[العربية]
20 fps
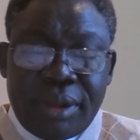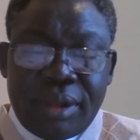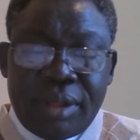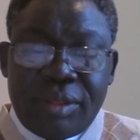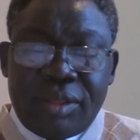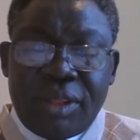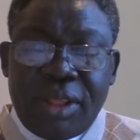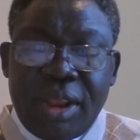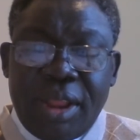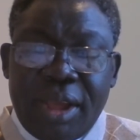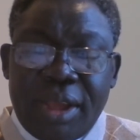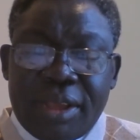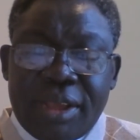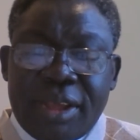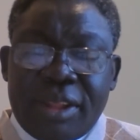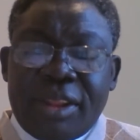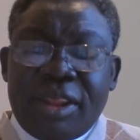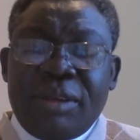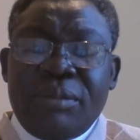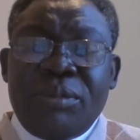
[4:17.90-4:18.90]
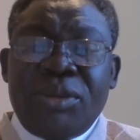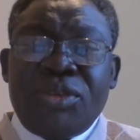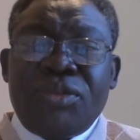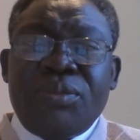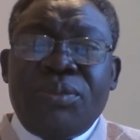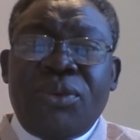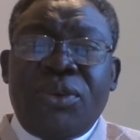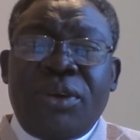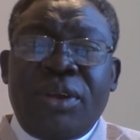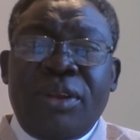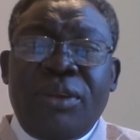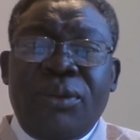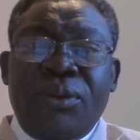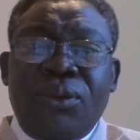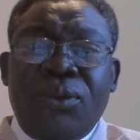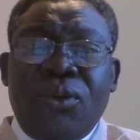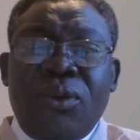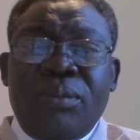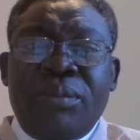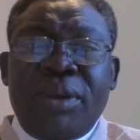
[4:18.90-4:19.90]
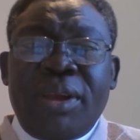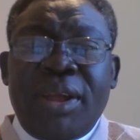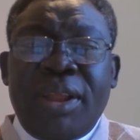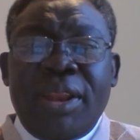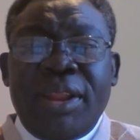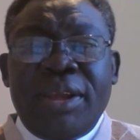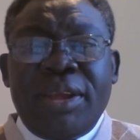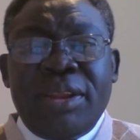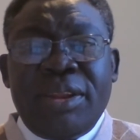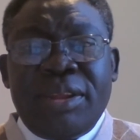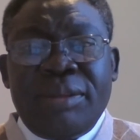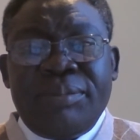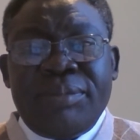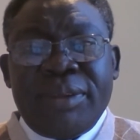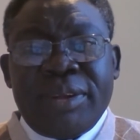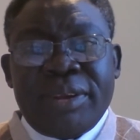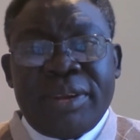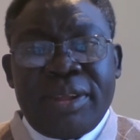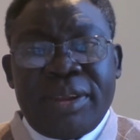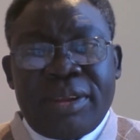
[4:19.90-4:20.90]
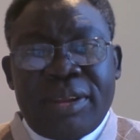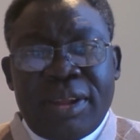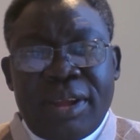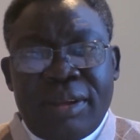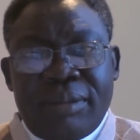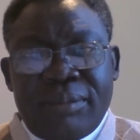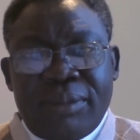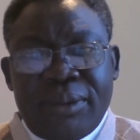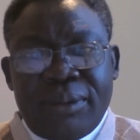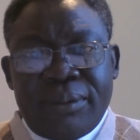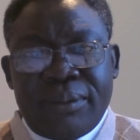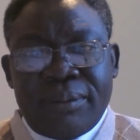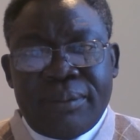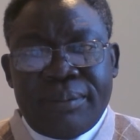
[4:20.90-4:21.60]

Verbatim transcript: دي الحاجات المسموحة للحكومة قال لك انت بتقدر تعمله